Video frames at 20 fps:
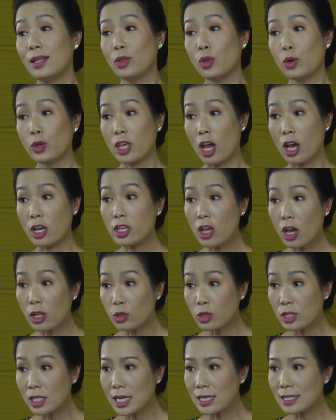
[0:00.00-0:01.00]
Tụi nhỏ như
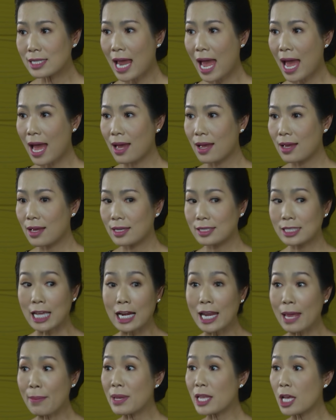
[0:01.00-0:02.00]
tôi sinh ra
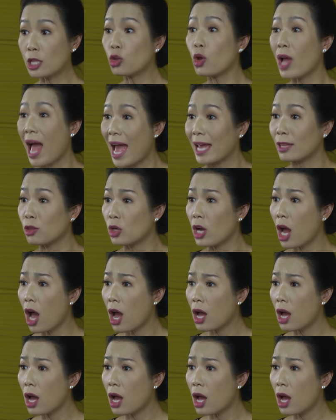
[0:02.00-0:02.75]
Chẳng lẽ bây giờ tôi hại tụi